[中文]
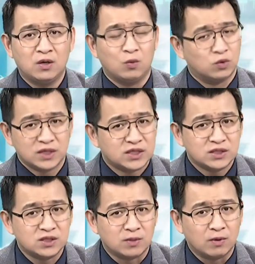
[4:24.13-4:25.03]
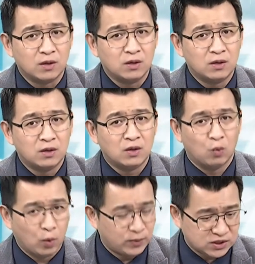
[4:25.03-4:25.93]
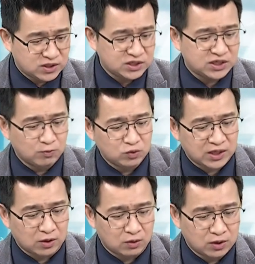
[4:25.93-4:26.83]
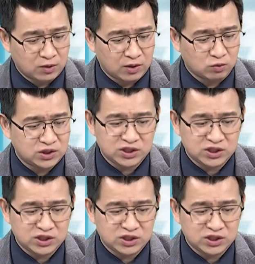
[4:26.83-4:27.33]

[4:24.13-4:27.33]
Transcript: 我在坚持什么？我不止自己节目讲哦，各位，我自